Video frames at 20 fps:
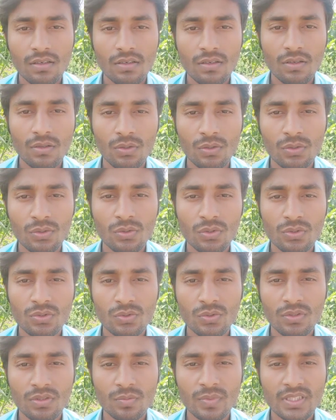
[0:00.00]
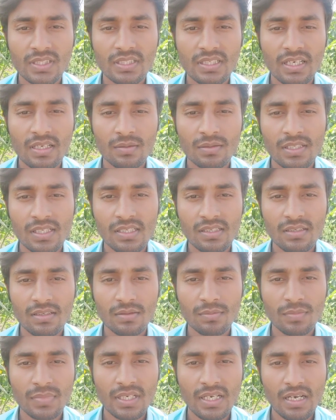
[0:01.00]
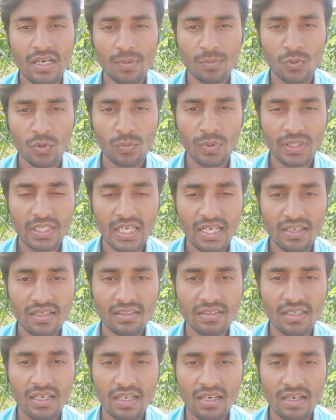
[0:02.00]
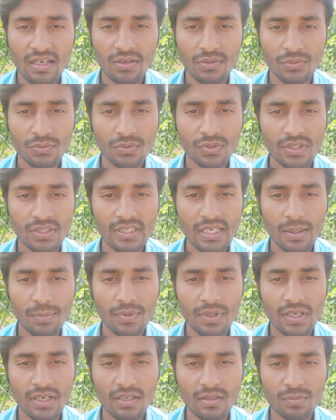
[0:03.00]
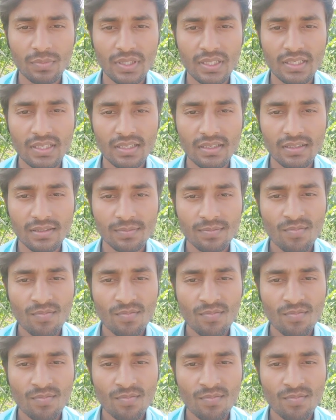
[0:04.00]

हेलो दोस्तों नमस्कार देखिए मैं आपको बताने जा रहा हूं कि आप घर बैठे